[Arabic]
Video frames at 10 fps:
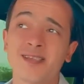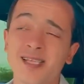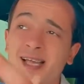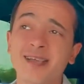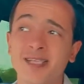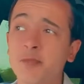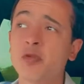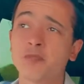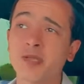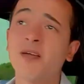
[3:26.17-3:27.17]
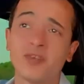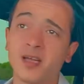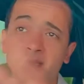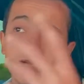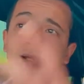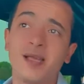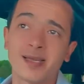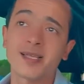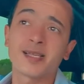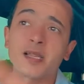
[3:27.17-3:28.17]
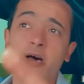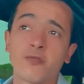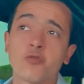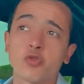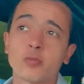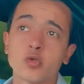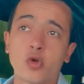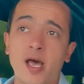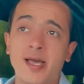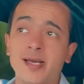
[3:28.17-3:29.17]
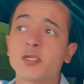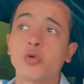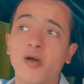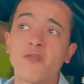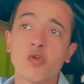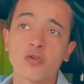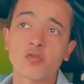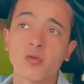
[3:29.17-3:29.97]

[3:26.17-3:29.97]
يعني ده اجنبي وبتاع فكده كده هنفوضه بسرعه يعني وهفك